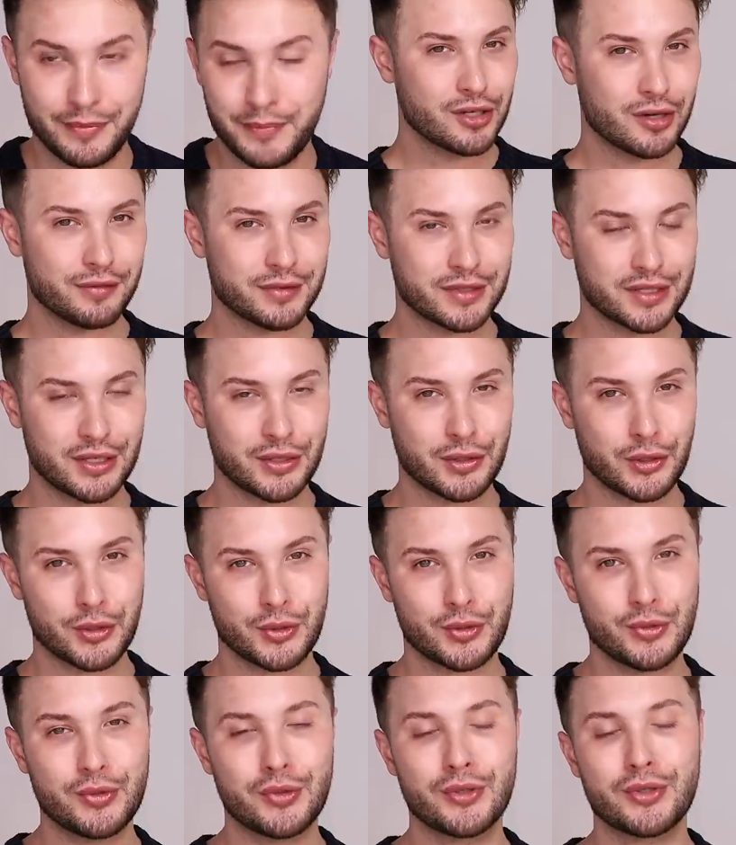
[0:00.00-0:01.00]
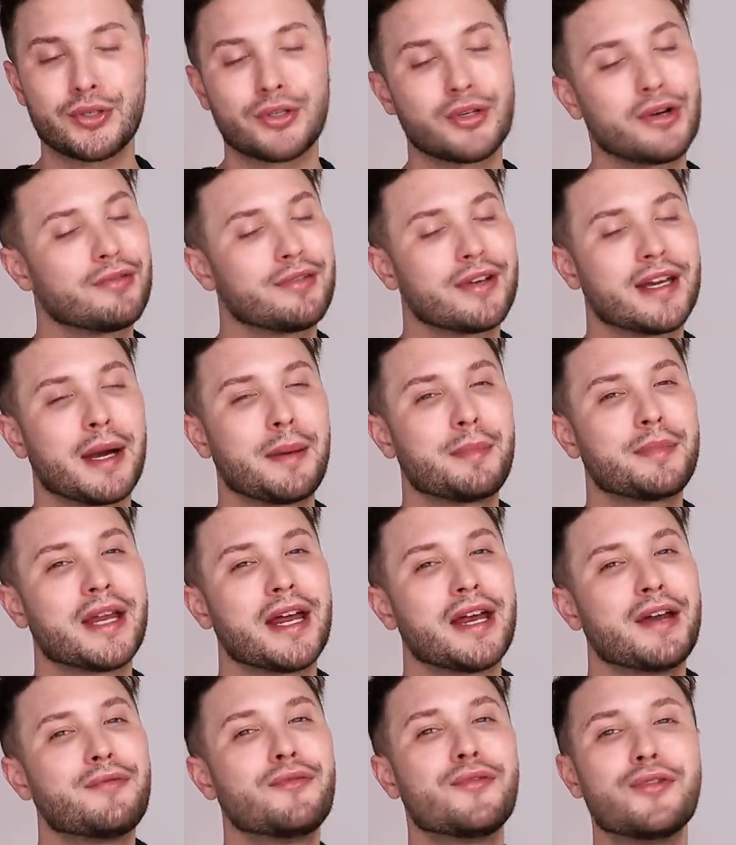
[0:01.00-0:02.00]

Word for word: Ich hoffe, es geht euch gut und ich hoffe, ihr habt ein